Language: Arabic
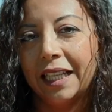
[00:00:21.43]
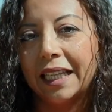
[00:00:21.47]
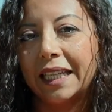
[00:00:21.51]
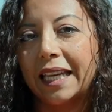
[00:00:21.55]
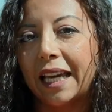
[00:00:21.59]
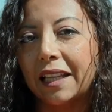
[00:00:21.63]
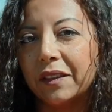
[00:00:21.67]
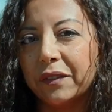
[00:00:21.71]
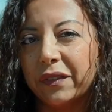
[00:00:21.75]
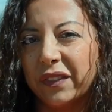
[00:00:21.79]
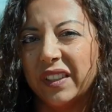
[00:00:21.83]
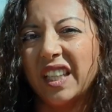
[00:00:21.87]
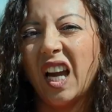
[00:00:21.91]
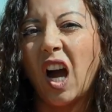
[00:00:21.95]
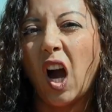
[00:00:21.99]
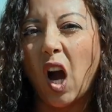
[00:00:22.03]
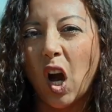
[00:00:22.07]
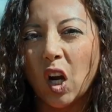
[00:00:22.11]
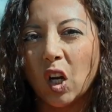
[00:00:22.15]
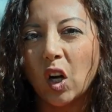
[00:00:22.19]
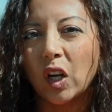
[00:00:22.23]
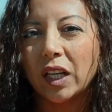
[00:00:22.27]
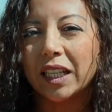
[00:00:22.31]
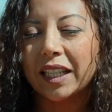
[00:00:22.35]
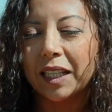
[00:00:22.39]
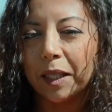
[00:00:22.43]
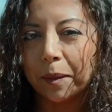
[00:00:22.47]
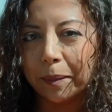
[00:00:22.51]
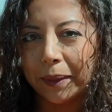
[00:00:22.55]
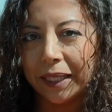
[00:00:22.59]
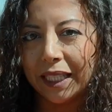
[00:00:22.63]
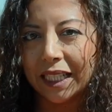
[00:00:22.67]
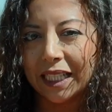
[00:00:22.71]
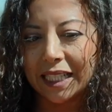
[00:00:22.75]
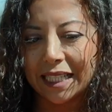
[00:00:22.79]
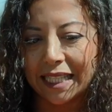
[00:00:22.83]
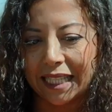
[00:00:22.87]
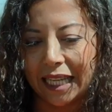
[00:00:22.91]
كان فيه حجر
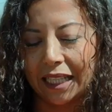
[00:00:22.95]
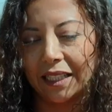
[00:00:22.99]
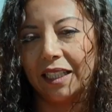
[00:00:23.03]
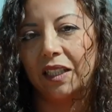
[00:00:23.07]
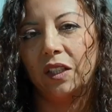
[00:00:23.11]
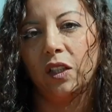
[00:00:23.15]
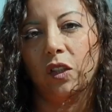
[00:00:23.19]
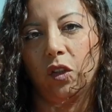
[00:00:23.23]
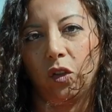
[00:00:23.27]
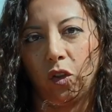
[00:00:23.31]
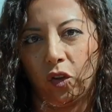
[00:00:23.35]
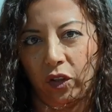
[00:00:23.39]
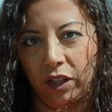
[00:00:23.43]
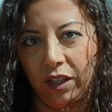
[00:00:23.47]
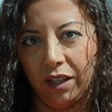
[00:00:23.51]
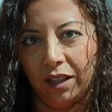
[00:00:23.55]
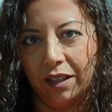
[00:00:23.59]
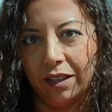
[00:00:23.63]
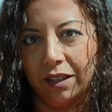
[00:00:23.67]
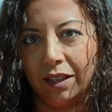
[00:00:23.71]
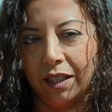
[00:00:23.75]
كبير سادد الطريق